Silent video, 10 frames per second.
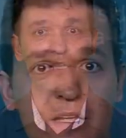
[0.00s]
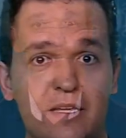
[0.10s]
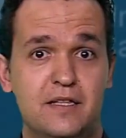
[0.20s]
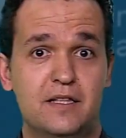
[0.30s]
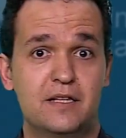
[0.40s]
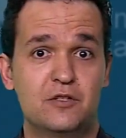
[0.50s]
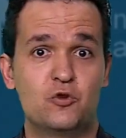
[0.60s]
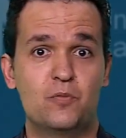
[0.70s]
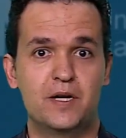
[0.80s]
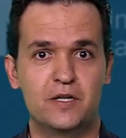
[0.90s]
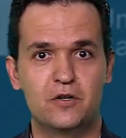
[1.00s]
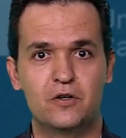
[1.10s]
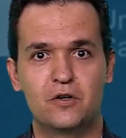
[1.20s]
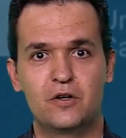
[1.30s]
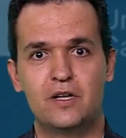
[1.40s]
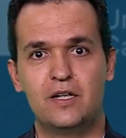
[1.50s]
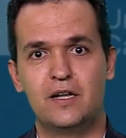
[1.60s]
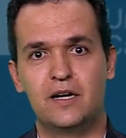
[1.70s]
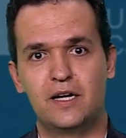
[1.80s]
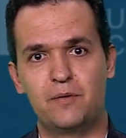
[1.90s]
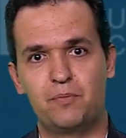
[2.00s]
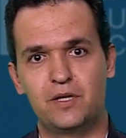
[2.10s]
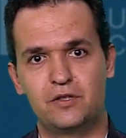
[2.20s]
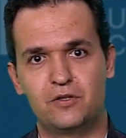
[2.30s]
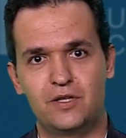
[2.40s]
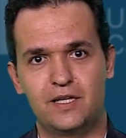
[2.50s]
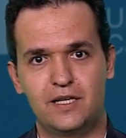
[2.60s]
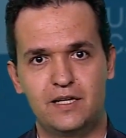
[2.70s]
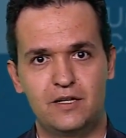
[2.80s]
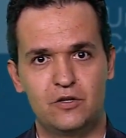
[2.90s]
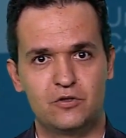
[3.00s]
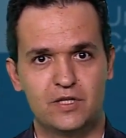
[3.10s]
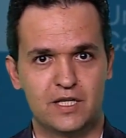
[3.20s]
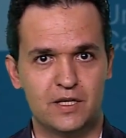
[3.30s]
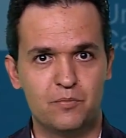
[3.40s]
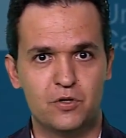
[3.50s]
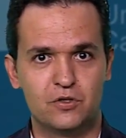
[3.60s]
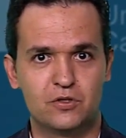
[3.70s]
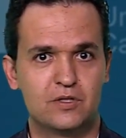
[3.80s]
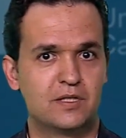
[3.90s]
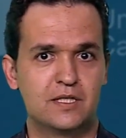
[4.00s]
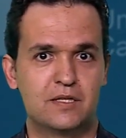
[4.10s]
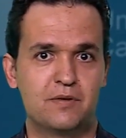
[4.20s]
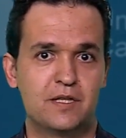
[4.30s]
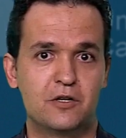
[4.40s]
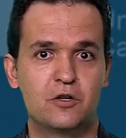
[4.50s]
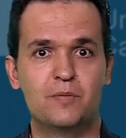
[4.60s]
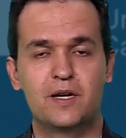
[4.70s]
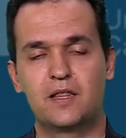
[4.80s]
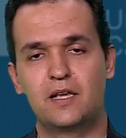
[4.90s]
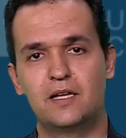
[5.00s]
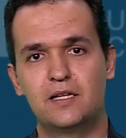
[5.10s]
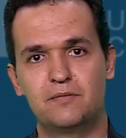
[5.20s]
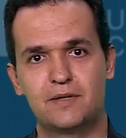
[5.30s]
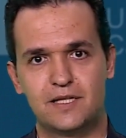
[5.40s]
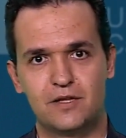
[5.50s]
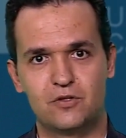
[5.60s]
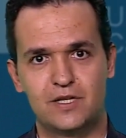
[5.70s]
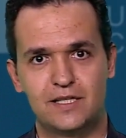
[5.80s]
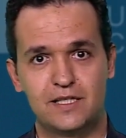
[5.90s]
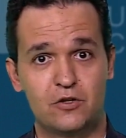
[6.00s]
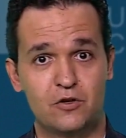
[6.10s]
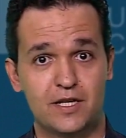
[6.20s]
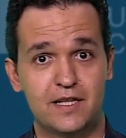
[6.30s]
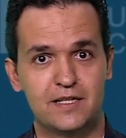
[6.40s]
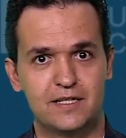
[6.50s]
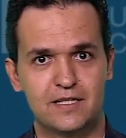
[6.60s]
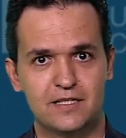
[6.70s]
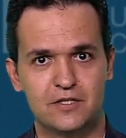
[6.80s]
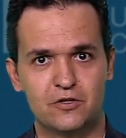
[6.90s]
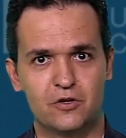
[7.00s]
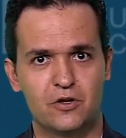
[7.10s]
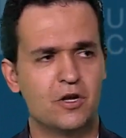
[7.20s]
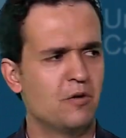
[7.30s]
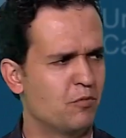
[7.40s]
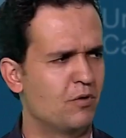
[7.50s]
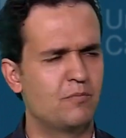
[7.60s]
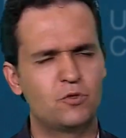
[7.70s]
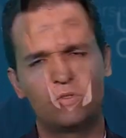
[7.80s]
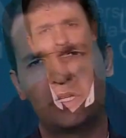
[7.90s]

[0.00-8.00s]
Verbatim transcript: que dicen superior respecto de los equipos que se venden comerciales basados en la tecnología del transistor. Volvamos